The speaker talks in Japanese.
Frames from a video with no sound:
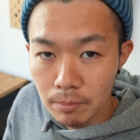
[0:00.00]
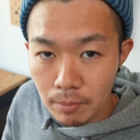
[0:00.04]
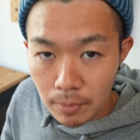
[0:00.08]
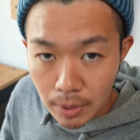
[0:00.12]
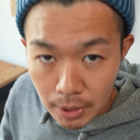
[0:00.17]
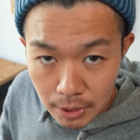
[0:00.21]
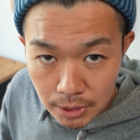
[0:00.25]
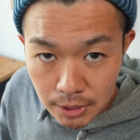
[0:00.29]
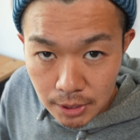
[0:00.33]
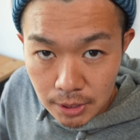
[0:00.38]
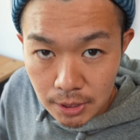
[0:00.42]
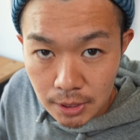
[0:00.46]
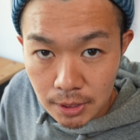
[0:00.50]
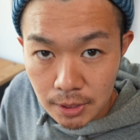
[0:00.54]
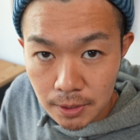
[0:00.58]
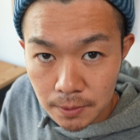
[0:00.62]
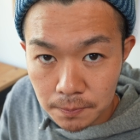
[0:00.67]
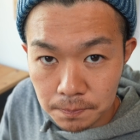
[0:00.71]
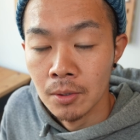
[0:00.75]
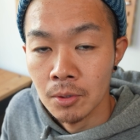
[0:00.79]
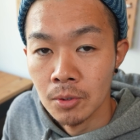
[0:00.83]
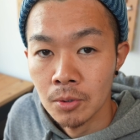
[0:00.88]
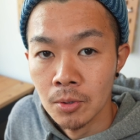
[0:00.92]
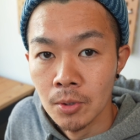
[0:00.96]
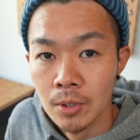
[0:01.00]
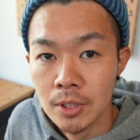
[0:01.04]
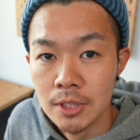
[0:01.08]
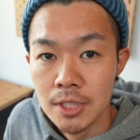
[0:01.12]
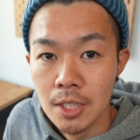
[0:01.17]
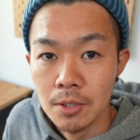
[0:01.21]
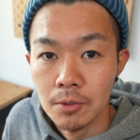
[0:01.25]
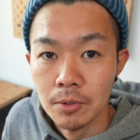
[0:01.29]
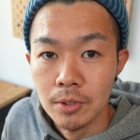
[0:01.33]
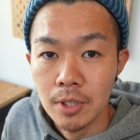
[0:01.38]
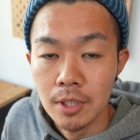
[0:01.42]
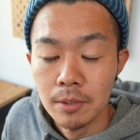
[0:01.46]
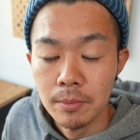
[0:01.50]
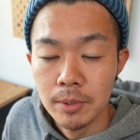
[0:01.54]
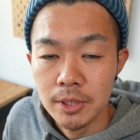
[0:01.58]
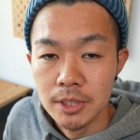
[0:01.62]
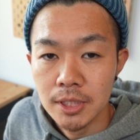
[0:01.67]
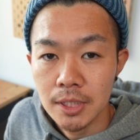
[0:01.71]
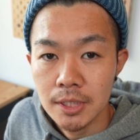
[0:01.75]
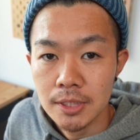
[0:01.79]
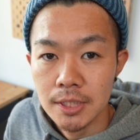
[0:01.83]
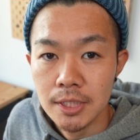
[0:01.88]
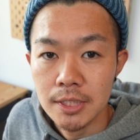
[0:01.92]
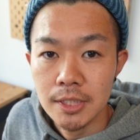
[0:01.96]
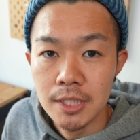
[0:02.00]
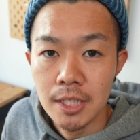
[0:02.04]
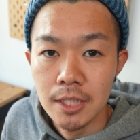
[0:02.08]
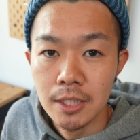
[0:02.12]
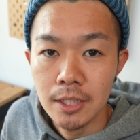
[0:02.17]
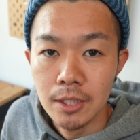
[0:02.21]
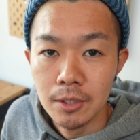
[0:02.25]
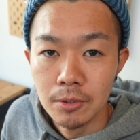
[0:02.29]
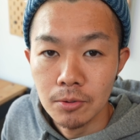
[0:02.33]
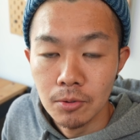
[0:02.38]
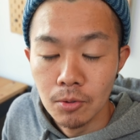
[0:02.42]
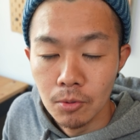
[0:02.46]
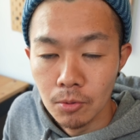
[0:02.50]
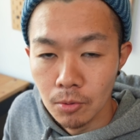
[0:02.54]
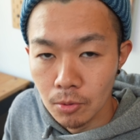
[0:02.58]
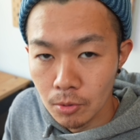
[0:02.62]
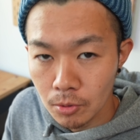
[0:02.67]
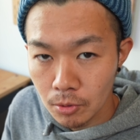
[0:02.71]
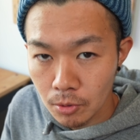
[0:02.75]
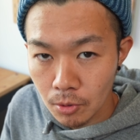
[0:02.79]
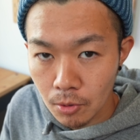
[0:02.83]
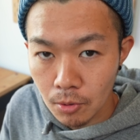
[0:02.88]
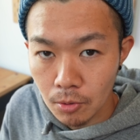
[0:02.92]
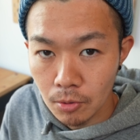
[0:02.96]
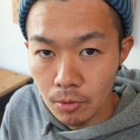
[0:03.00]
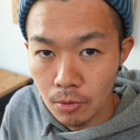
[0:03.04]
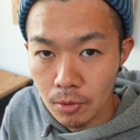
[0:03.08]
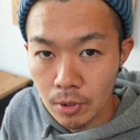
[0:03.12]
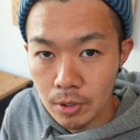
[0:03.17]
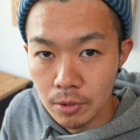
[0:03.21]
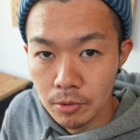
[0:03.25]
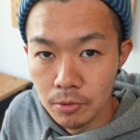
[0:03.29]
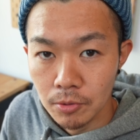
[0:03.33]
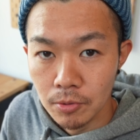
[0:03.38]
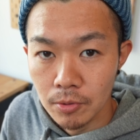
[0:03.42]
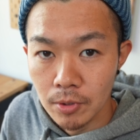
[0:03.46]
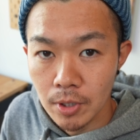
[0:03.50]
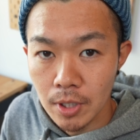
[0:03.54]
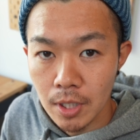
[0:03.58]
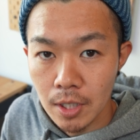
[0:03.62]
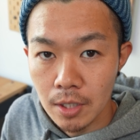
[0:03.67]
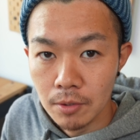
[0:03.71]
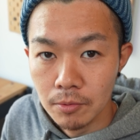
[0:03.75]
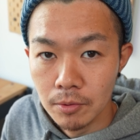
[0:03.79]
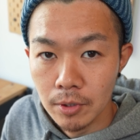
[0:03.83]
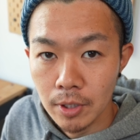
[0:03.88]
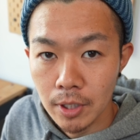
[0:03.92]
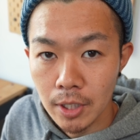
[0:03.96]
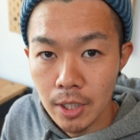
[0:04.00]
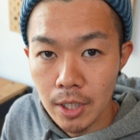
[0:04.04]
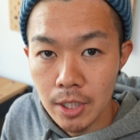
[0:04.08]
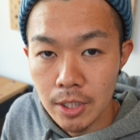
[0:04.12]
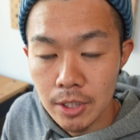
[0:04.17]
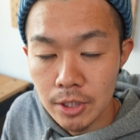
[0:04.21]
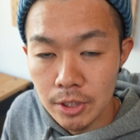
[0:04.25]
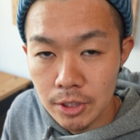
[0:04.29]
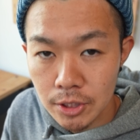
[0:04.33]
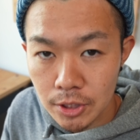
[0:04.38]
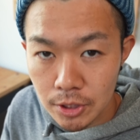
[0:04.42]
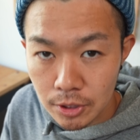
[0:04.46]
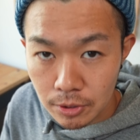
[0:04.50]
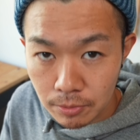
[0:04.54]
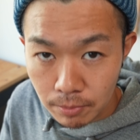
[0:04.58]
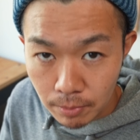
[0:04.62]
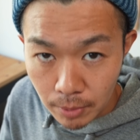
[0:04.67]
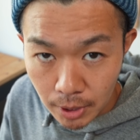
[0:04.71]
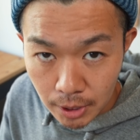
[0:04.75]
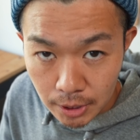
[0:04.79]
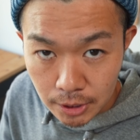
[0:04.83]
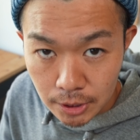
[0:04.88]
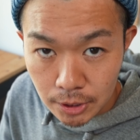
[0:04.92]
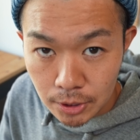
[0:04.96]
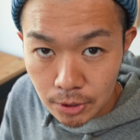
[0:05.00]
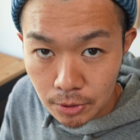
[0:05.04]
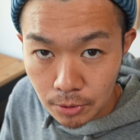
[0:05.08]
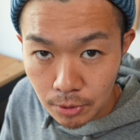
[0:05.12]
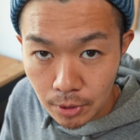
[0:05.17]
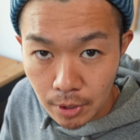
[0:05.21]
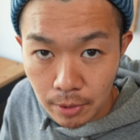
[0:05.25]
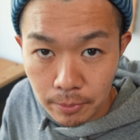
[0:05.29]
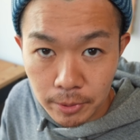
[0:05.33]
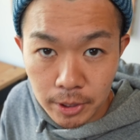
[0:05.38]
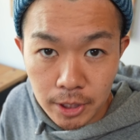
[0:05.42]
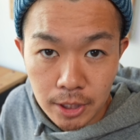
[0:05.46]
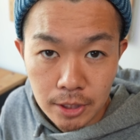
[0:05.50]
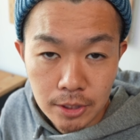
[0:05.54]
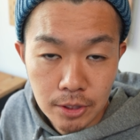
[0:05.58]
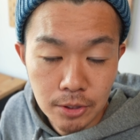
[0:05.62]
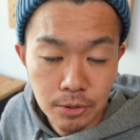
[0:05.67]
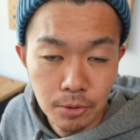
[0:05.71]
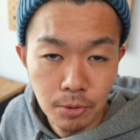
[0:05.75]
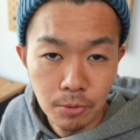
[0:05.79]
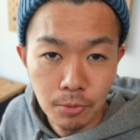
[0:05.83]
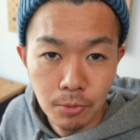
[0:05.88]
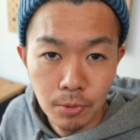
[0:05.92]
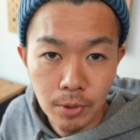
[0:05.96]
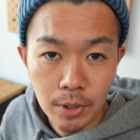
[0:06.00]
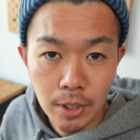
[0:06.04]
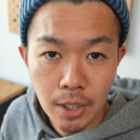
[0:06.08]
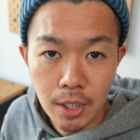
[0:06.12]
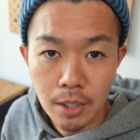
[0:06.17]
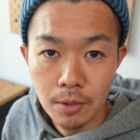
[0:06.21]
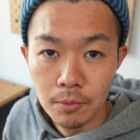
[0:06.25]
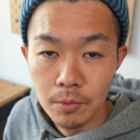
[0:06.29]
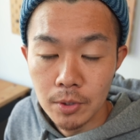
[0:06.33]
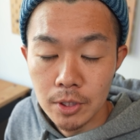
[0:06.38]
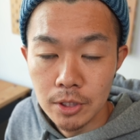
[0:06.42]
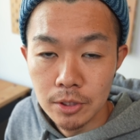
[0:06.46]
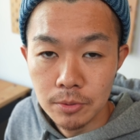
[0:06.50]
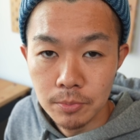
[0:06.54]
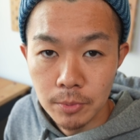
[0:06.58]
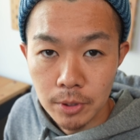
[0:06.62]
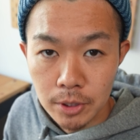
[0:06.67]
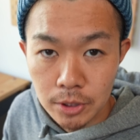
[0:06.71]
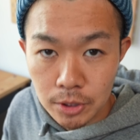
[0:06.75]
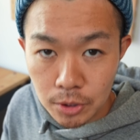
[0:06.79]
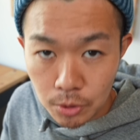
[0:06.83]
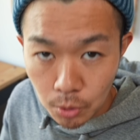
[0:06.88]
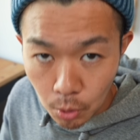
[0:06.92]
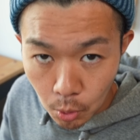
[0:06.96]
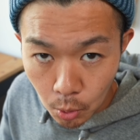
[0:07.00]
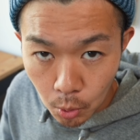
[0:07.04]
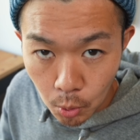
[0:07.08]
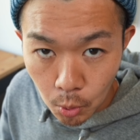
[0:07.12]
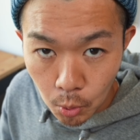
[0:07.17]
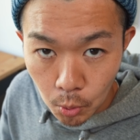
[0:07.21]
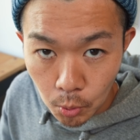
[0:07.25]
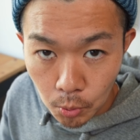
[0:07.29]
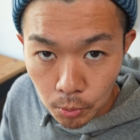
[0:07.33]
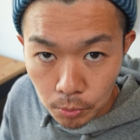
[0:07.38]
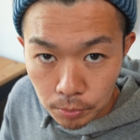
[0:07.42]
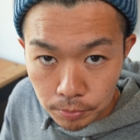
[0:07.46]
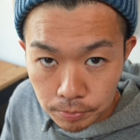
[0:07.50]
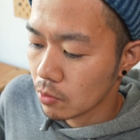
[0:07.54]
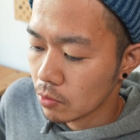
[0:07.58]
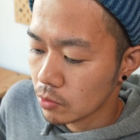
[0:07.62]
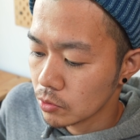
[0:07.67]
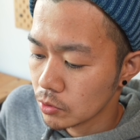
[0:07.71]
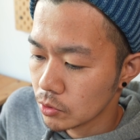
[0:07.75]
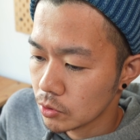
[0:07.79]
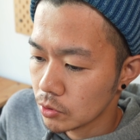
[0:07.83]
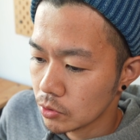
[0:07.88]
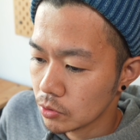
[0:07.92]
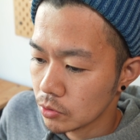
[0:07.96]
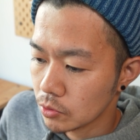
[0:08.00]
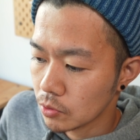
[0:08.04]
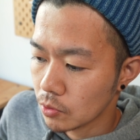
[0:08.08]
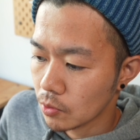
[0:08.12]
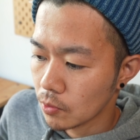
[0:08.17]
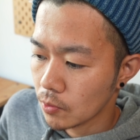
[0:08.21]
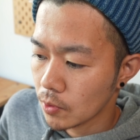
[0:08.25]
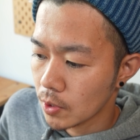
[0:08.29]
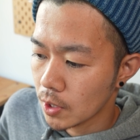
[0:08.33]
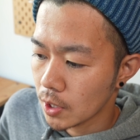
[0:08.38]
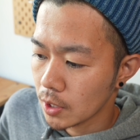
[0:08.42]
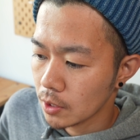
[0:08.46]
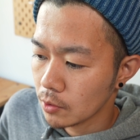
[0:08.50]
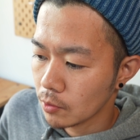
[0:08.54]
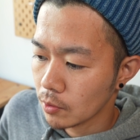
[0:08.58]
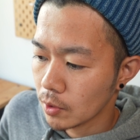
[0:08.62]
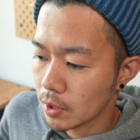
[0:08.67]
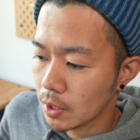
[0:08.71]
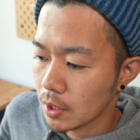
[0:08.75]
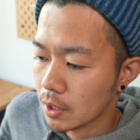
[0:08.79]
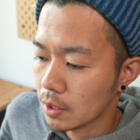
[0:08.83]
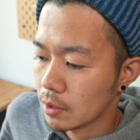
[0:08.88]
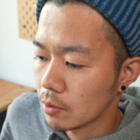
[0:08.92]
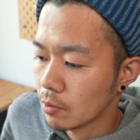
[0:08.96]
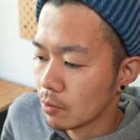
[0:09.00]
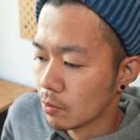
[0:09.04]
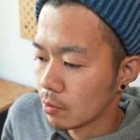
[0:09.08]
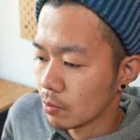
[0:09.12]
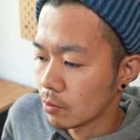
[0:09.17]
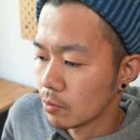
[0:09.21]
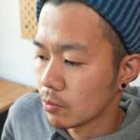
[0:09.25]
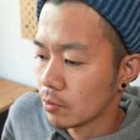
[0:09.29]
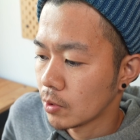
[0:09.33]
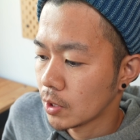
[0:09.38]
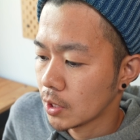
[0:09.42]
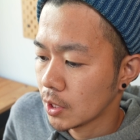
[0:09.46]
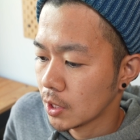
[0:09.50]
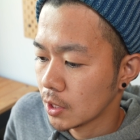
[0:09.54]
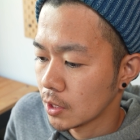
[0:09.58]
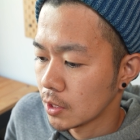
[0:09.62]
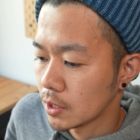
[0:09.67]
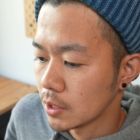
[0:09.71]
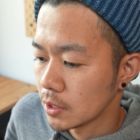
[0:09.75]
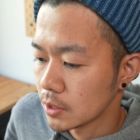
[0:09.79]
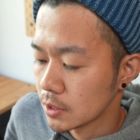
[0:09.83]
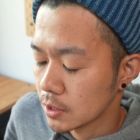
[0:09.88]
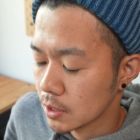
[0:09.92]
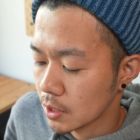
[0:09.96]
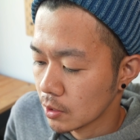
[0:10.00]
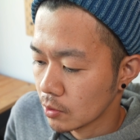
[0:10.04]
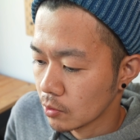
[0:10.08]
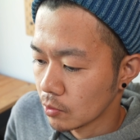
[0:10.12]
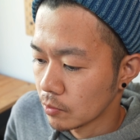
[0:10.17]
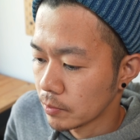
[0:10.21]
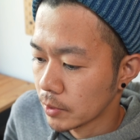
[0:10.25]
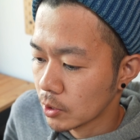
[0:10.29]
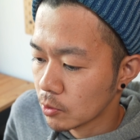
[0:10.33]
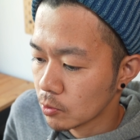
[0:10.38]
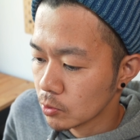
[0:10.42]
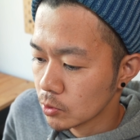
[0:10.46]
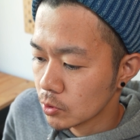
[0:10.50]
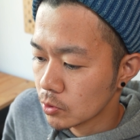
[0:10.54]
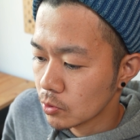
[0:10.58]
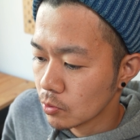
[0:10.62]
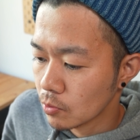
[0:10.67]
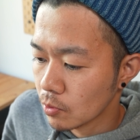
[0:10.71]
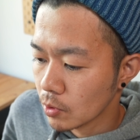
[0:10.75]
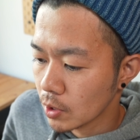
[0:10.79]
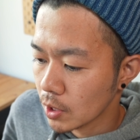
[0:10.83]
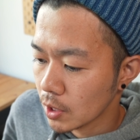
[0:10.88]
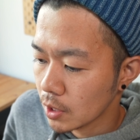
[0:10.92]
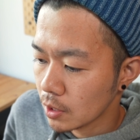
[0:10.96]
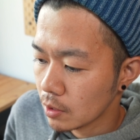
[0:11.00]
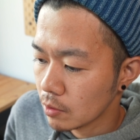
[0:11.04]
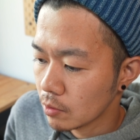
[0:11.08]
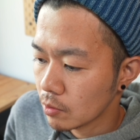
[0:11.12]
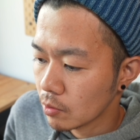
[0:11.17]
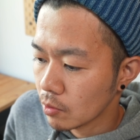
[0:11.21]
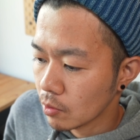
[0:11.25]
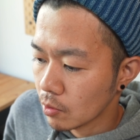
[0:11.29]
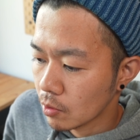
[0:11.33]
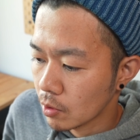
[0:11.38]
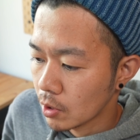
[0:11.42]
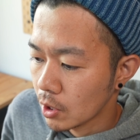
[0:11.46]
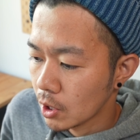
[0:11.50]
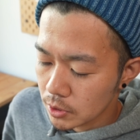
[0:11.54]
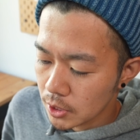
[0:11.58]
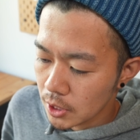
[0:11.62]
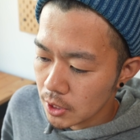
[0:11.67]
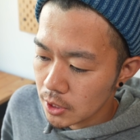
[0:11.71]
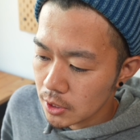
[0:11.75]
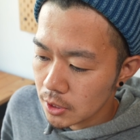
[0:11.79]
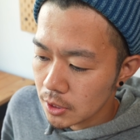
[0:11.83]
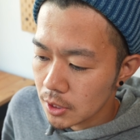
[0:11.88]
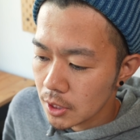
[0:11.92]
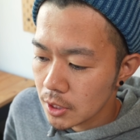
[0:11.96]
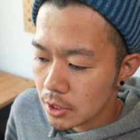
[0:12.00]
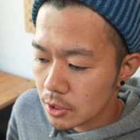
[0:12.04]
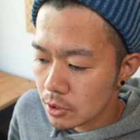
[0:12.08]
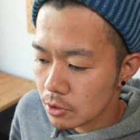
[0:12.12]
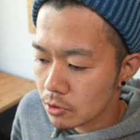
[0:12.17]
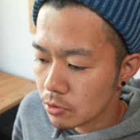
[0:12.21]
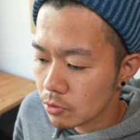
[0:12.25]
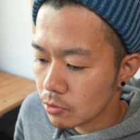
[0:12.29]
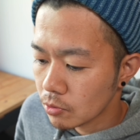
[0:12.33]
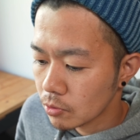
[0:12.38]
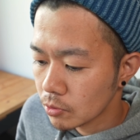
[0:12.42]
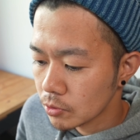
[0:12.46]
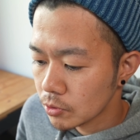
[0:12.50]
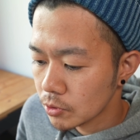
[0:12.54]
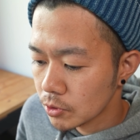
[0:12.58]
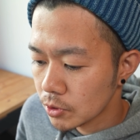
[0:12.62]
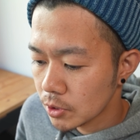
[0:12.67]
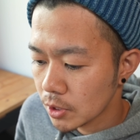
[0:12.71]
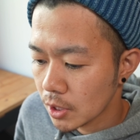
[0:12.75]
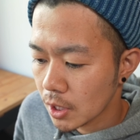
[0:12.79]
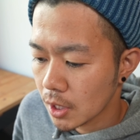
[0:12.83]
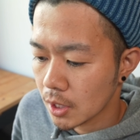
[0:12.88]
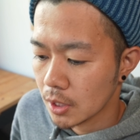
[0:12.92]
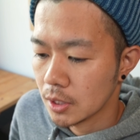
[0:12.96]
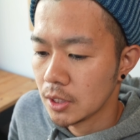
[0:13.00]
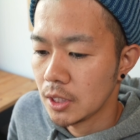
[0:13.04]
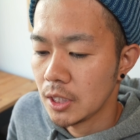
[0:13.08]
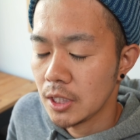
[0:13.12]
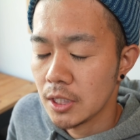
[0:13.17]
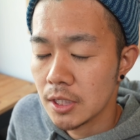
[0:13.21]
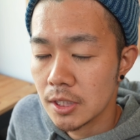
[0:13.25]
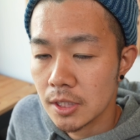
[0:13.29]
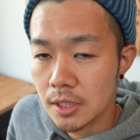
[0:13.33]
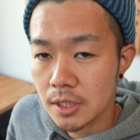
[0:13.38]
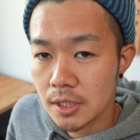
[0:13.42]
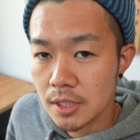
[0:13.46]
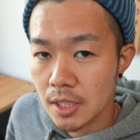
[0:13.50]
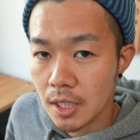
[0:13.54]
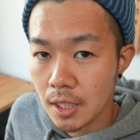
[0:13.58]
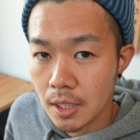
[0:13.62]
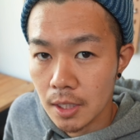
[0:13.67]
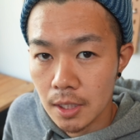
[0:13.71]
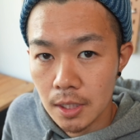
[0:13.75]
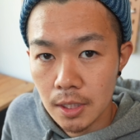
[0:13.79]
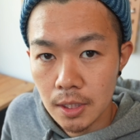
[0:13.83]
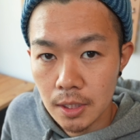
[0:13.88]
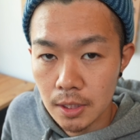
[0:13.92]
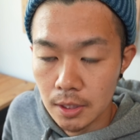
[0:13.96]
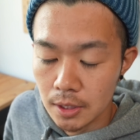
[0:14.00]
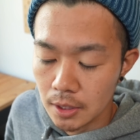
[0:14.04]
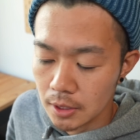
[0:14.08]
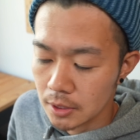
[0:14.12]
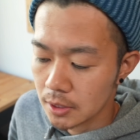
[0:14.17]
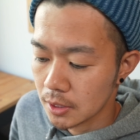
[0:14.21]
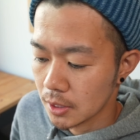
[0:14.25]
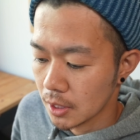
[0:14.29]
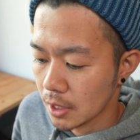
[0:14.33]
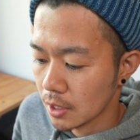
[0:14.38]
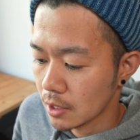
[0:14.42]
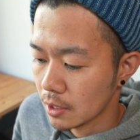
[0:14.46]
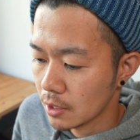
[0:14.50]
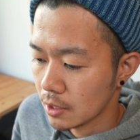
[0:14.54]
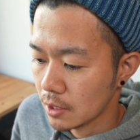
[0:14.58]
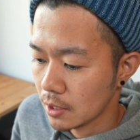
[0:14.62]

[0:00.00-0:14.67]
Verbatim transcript: ます。この動画参考になりましたらぜひチャンネル登録と動画の評価お願いします。それではまた次の動画でお会いしましょう。今週公開予定の動画なんですけど、まあ、コストコ系で言うと先々週購入したリンサーですね、